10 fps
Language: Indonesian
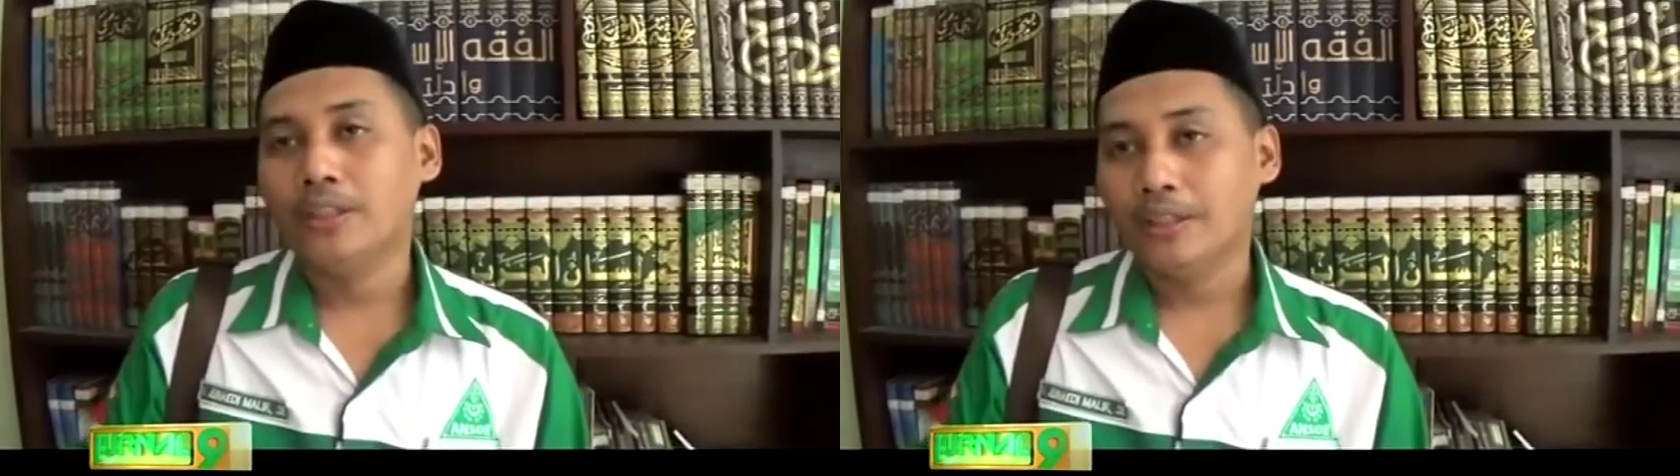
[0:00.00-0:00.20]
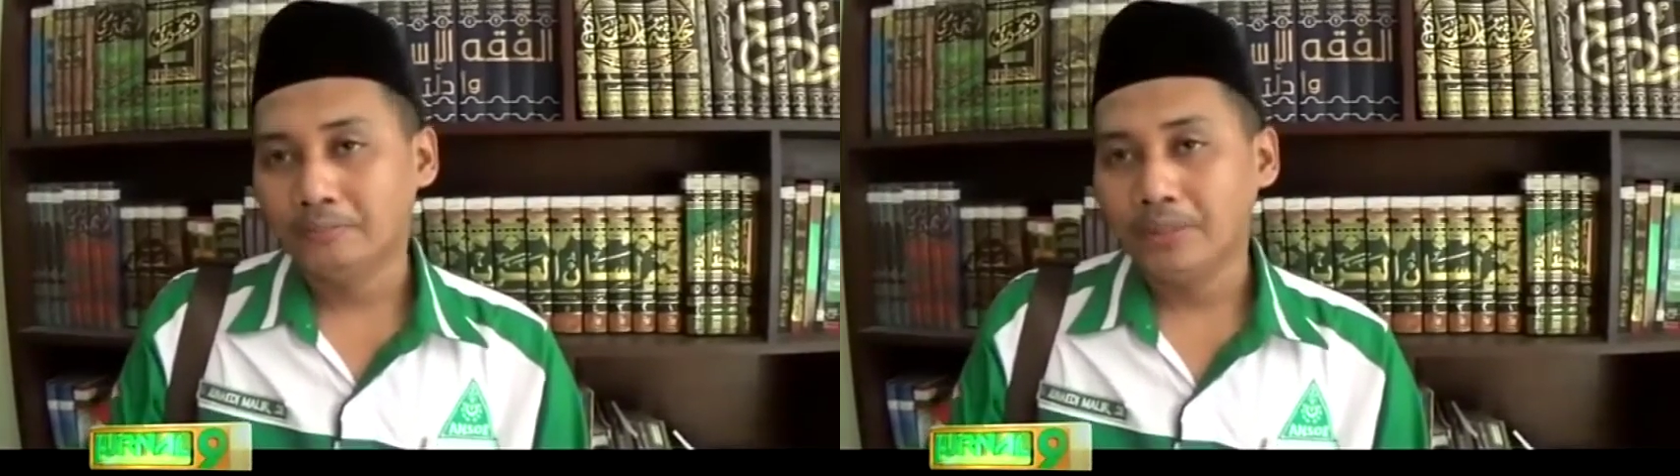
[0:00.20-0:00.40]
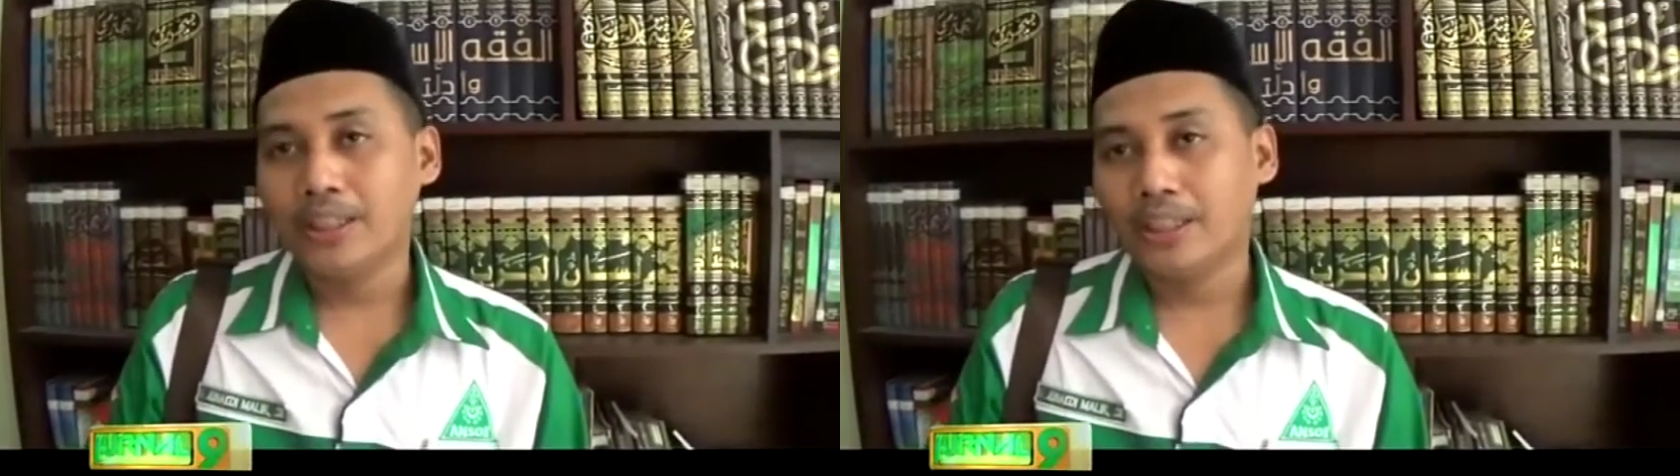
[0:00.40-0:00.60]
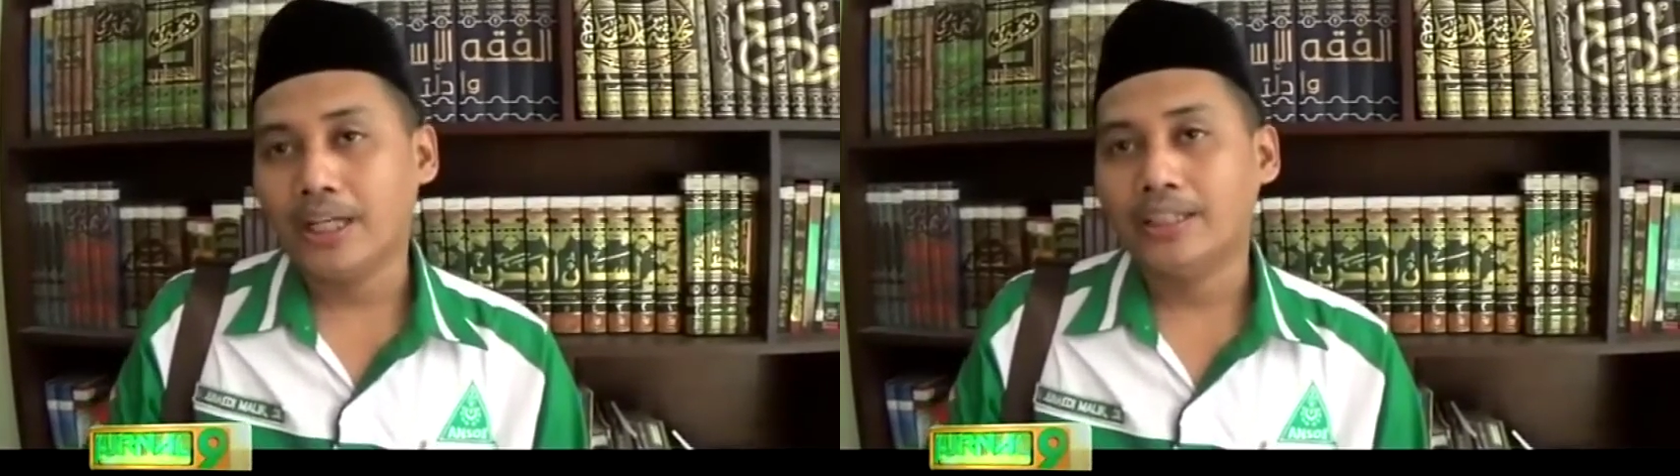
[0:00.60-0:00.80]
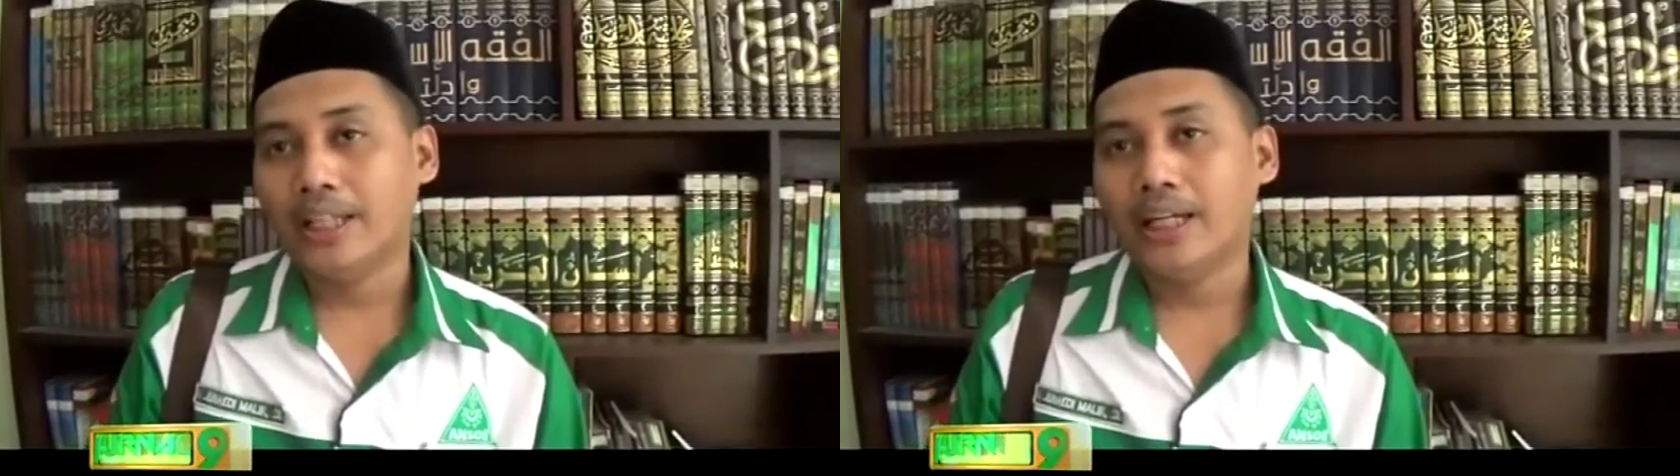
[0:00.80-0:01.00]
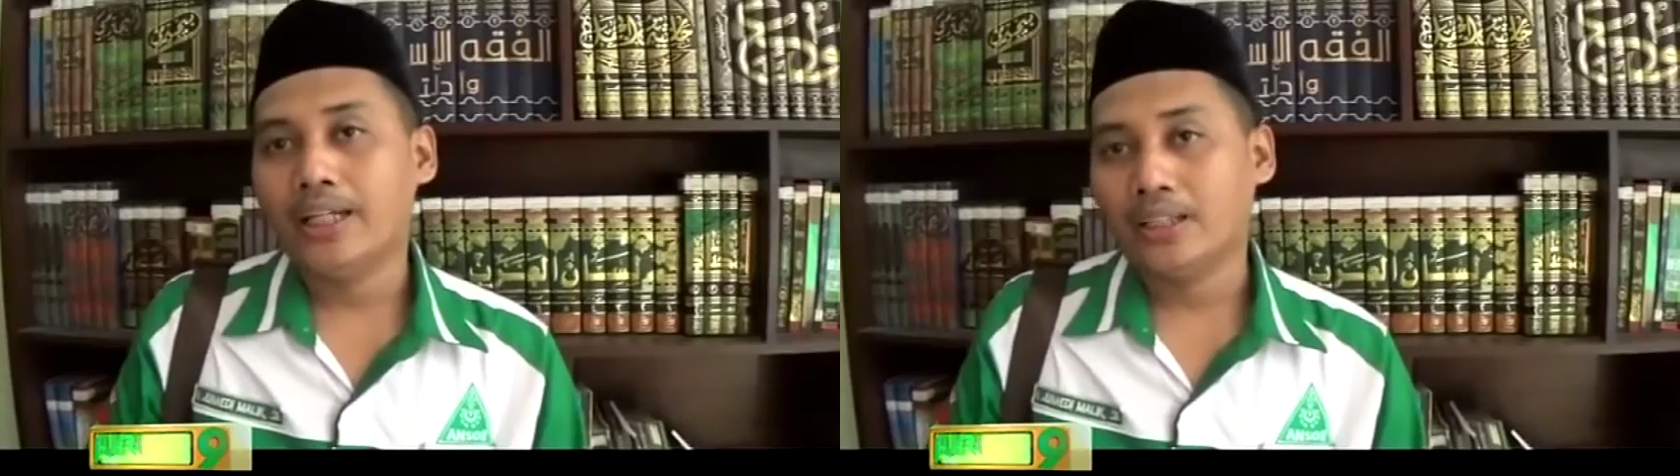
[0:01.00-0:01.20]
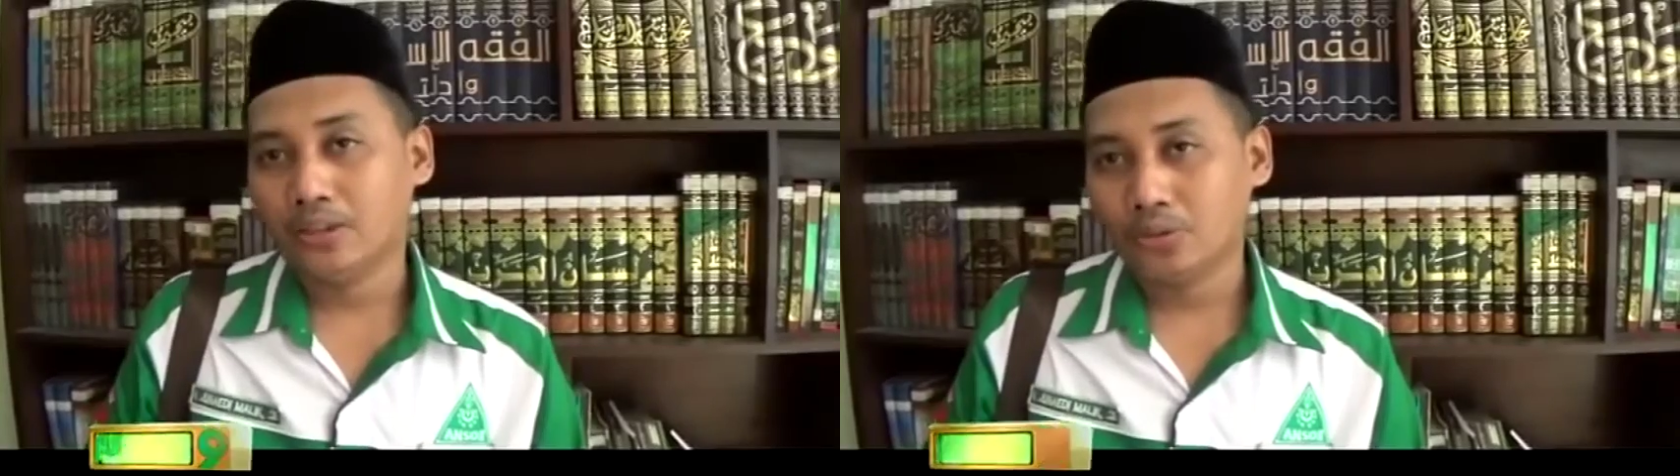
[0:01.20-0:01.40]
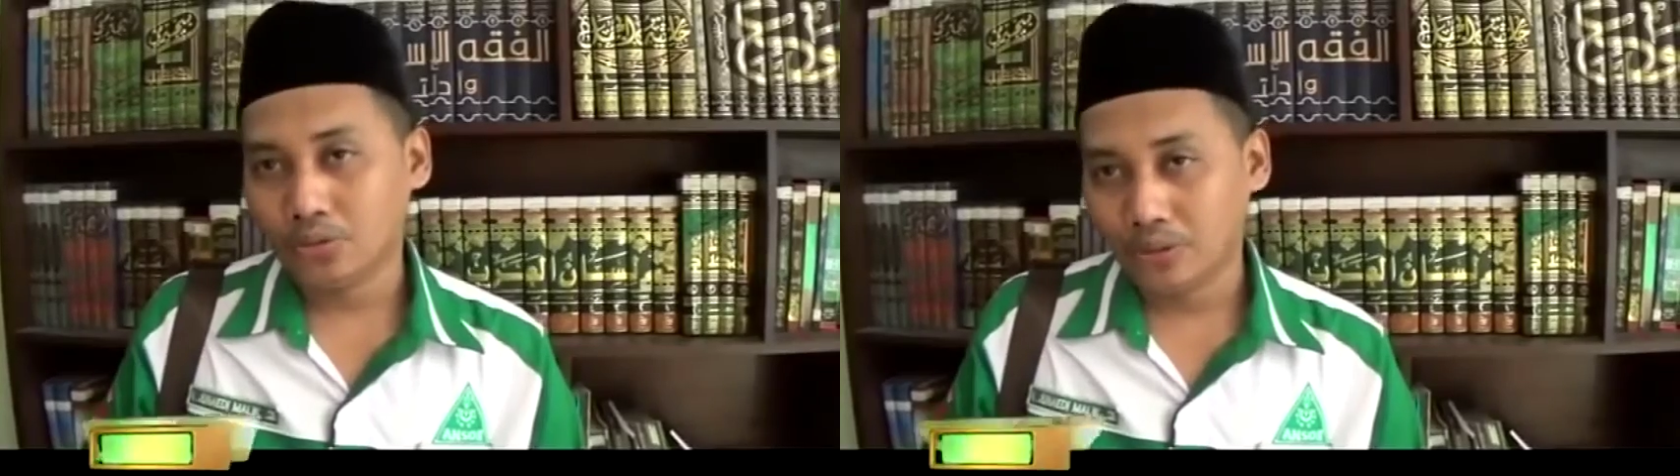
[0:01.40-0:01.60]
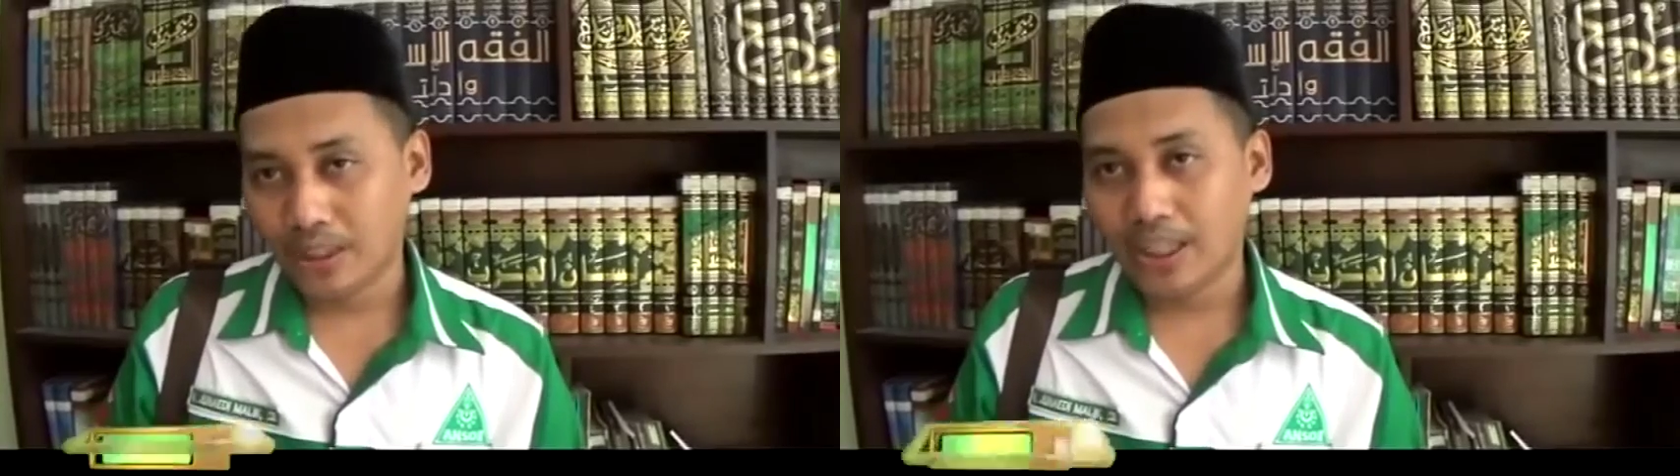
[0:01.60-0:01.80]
demi tegaknya kerukunan